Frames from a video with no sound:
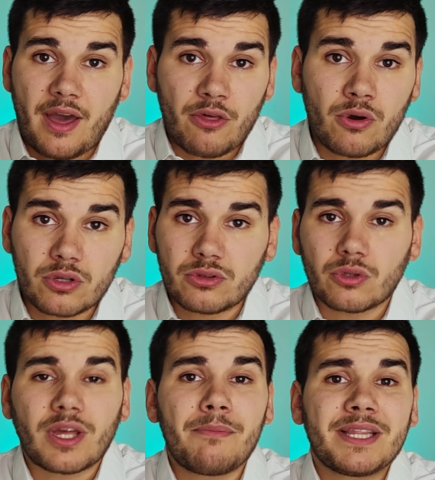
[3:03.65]
ad hoc
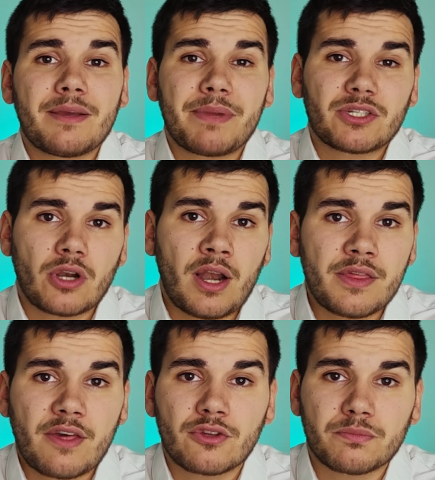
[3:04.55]
totalmente
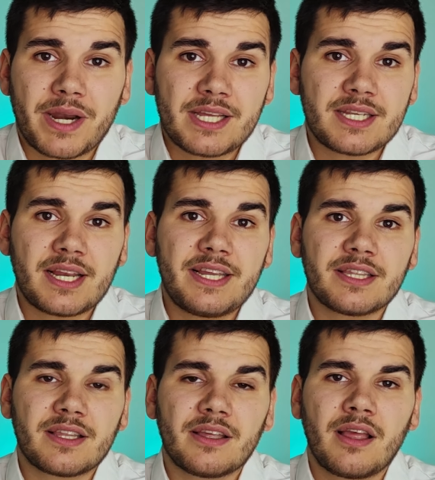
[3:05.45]
personalizados para ese
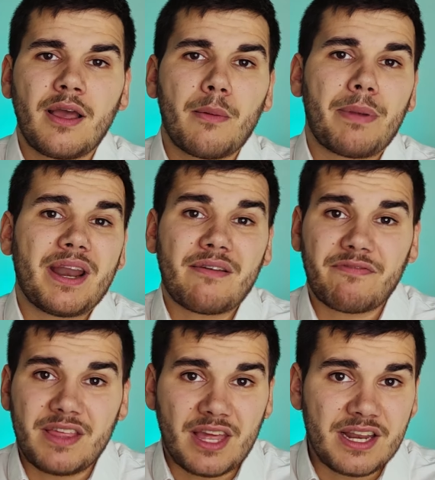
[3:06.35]
cliente para
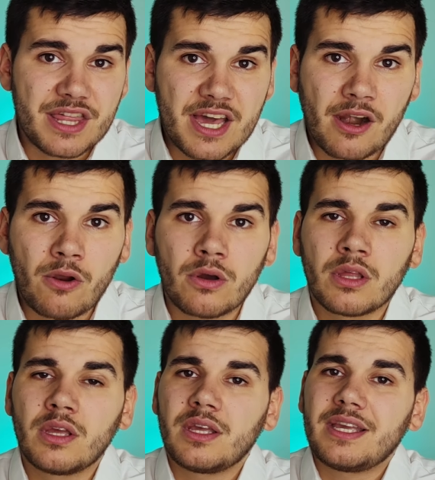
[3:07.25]
fidelizarlo